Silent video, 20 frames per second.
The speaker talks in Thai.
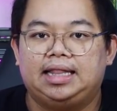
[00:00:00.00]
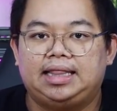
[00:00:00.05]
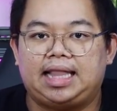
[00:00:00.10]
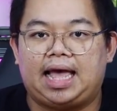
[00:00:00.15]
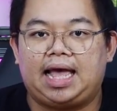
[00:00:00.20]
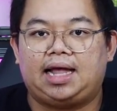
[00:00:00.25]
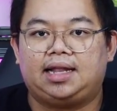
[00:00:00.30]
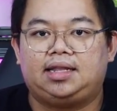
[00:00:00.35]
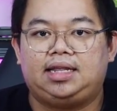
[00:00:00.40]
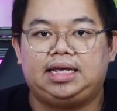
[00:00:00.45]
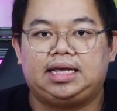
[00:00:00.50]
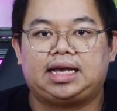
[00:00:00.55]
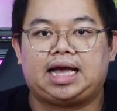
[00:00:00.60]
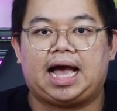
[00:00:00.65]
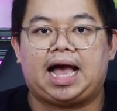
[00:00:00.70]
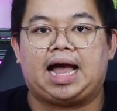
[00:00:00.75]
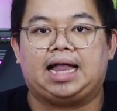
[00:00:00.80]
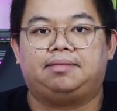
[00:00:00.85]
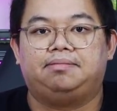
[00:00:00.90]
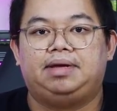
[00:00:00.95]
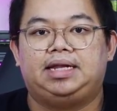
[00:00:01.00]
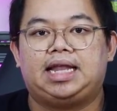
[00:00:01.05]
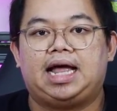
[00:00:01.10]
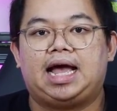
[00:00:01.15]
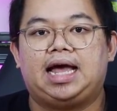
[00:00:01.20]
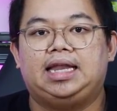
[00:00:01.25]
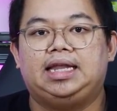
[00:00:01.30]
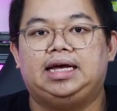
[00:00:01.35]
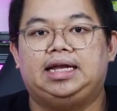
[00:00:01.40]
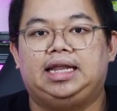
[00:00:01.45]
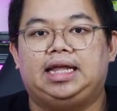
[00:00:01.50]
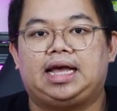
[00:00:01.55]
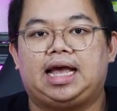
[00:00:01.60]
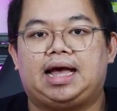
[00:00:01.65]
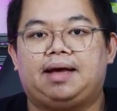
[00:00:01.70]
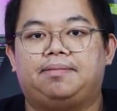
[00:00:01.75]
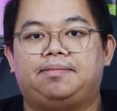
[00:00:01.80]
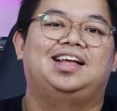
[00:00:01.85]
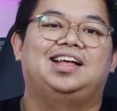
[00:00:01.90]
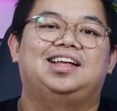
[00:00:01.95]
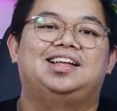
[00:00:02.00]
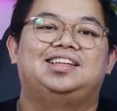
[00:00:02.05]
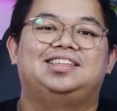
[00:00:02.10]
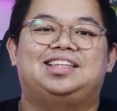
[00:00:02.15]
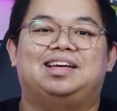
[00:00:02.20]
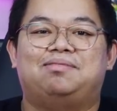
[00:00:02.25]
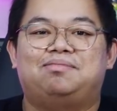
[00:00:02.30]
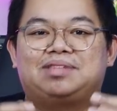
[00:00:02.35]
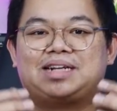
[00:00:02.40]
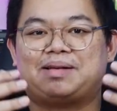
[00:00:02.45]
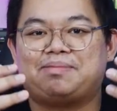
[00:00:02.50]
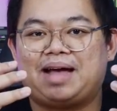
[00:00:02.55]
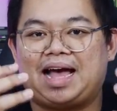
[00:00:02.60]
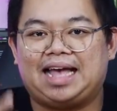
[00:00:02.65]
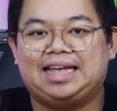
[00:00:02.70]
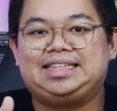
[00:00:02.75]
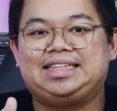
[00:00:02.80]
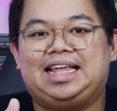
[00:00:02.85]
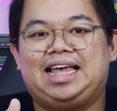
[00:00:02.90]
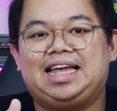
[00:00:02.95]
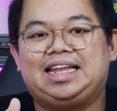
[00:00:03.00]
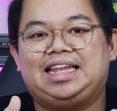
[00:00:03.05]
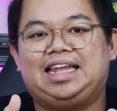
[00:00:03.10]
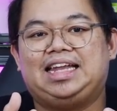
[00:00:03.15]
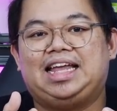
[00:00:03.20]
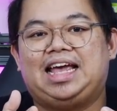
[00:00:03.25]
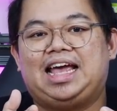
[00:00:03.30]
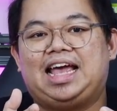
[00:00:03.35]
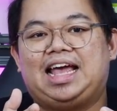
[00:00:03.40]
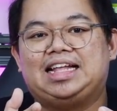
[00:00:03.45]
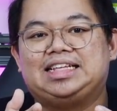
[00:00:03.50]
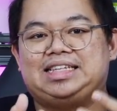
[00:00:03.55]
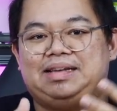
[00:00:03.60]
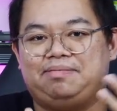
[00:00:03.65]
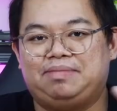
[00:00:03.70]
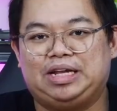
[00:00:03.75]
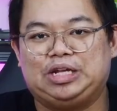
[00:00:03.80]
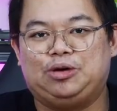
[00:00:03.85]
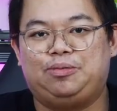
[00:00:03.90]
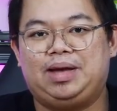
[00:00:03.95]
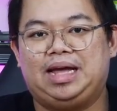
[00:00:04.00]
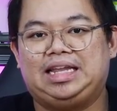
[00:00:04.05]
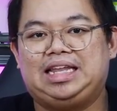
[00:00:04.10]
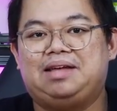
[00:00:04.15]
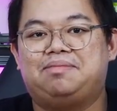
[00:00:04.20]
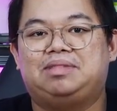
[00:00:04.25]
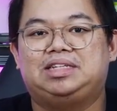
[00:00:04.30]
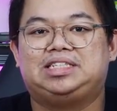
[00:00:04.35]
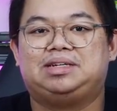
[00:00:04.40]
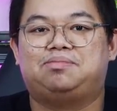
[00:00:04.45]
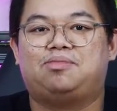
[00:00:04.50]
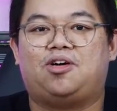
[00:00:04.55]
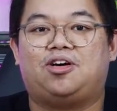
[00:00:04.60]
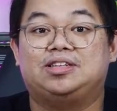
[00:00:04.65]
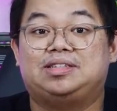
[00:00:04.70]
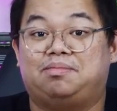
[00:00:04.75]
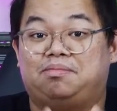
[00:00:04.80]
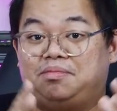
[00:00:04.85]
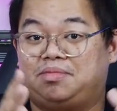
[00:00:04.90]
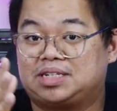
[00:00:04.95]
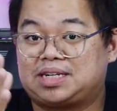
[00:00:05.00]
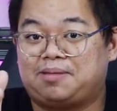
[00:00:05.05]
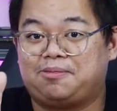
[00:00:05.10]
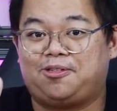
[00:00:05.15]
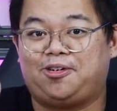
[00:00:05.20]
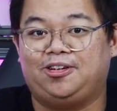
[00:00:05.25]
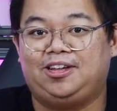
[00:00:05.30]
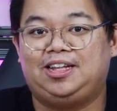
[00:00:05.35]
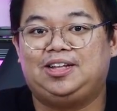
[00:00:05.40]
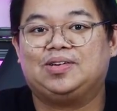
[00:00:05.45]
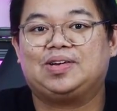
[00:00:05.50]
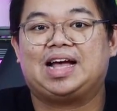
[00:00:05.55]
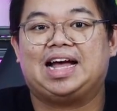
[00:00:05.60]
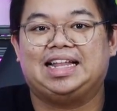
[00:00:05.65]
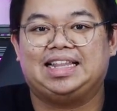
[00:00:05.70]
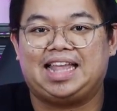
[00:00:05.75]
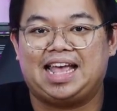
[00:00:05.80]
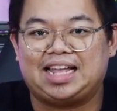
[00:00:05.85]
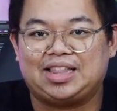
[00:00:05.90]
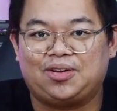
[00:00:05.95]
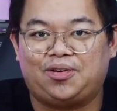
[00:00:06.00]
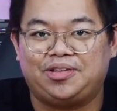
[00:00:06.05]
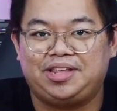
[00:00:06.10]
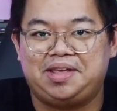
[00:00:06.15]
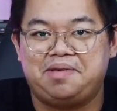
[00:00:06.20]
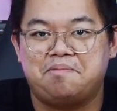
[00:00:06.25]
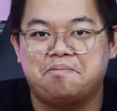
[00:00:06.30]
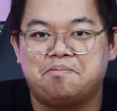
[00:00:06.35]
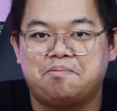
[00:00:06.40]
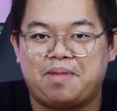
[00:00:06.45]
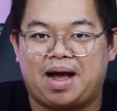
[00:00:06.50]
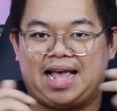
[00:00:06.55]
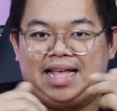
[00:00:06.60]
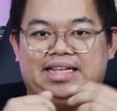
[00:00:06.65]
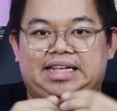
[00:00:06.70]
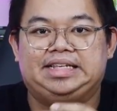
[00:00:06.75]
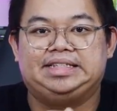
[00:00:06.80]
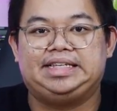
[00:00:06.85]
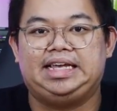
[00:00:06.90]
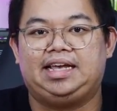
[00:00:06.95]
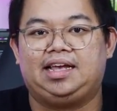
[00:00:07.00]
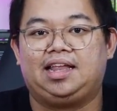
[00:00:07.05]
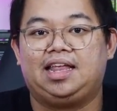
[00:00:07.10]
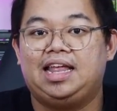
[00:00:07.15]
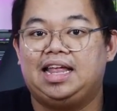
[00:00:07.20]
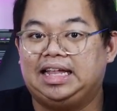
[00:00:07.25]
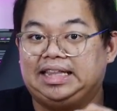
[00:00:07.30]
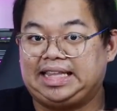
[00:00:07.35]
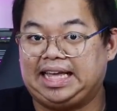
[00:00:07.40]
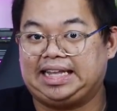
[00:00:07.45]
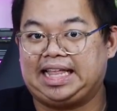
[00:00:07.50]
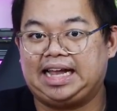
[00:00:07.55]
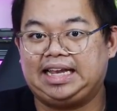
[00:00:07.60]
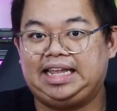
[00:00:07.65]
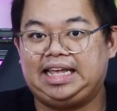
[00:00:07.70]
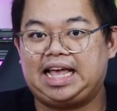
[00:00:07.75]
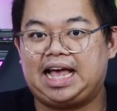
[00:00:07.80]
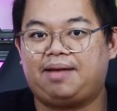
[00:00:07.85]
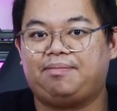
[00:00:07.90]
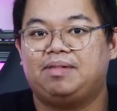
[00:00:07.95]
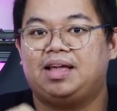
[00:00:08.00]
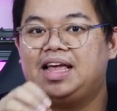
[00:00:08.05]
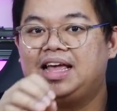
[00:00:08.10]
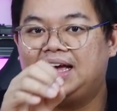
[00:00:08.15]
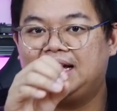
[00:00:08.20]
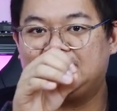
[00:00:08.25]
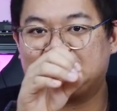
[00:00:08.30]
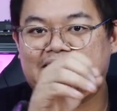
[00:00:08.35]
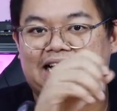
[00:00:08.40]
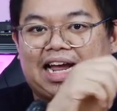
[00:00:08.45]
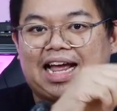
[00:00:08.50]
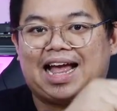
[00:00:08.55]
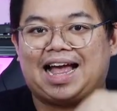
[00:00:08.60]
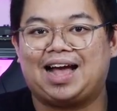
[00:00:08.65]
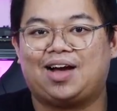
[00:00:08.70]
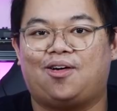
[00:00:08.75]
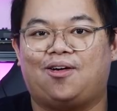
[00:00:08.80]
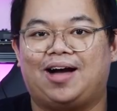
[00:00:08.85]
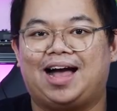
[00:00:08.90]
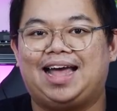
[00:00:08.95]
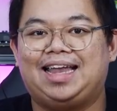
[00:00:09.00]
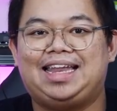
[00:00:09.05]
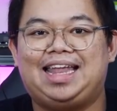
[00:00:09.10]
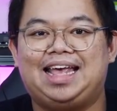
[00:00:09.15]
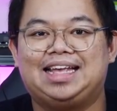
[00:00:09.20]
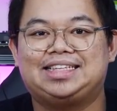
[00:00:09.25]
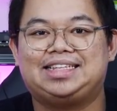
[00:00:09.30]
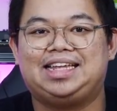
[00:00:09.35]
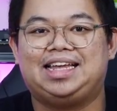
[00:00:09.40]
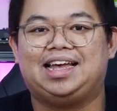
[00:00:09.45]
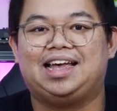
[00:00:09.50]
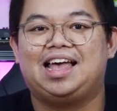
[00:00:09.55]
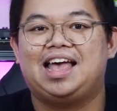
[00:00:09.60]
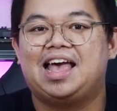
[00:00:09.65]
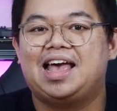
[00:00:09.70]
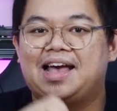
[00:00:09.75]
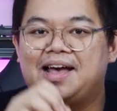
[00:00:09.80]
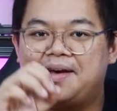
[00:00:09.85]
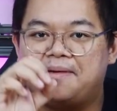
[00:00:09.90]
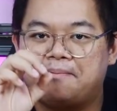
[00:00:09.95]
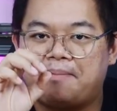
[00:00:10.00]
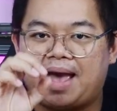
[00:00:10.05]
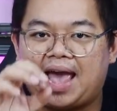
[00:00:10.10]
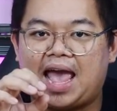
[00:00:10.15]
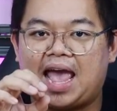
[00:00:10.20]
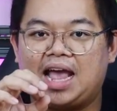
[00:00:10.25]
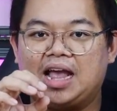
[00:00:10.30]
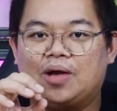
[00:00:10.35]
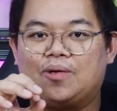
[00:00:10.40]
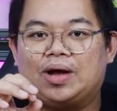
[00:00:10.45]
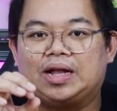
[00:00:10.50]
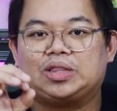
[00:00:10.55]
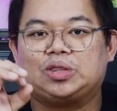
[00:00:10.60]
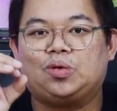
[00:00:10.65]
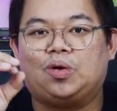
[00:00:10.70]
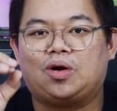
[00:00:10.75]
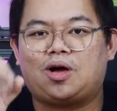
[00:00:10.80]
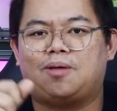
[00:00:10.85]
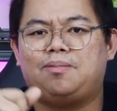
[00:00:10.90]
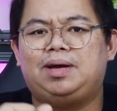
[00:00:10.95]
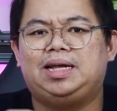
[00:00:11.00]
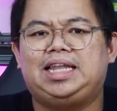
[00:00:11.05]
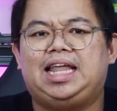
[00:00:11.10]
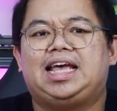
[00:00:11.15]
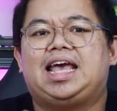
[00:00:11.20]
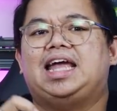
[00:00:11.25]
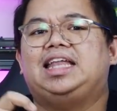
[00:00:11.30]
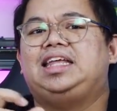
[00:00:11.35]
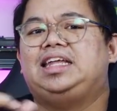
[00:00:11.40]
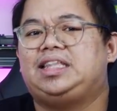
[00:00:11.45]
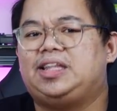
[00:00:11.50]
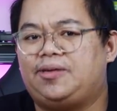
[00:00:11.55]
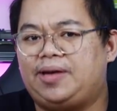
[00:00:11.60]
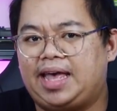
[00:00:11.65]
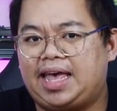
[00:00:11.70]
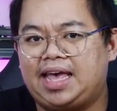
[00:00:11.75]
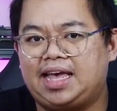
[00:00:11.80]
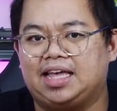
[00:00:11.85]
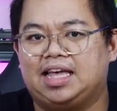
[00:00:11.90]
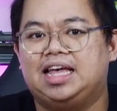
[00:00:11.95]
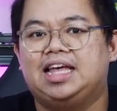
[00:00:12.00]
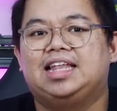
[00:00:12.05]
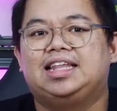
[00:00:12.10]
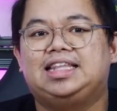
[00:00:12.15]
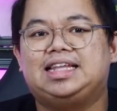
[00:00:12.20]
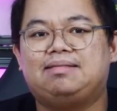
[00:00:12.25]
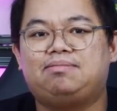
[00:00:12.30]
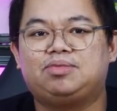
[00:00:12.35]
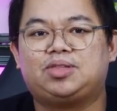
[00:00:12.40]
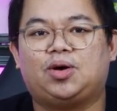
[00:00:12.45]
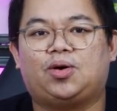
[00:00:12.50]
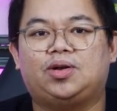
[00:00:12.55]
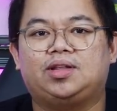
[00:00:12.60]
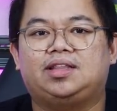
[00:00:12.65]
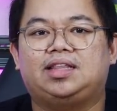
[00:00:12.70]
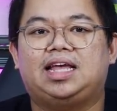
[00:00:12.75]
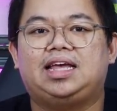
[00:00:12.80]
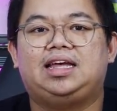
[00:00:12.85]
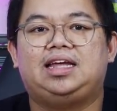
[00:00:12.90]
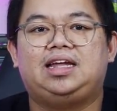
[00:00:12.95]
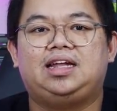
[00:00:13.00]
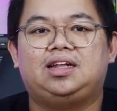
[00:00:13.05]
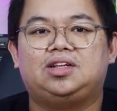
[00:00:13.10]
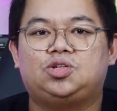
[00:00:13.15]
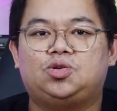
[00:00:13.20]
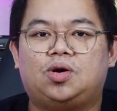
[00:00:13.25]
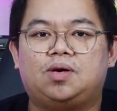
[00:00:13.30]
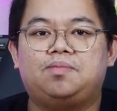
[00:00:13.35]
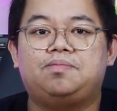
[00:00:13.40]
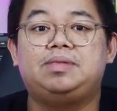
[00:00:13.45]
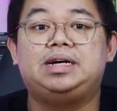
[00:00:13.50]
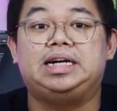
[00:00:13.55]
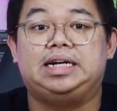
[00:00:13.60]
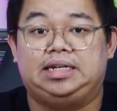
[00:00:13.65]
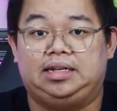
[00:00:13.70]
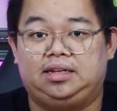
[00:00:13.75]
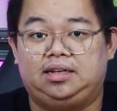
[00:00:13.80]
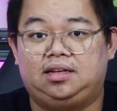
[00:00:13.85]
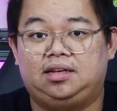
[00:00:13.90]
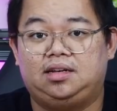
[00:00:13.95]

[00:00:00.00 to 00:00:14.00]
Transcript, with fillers: และที่ขาดไม่ได้เลยนะครับสำหรับ Ice Lake เนี่ยนะฮะ10 นาโนเมตรเนี่ยมันจะเหมาะสำหรับคนที่ต้องการเทคโนโลยีใหม่จริงๆ แต่ทั้งนี้ครับ ราคาของ Ice Lake เนี่ยแพงกว่าตัวคอมเมอร์เลยแค่นี้เดียวเอง เริ่มต้นในช่วงหมื่น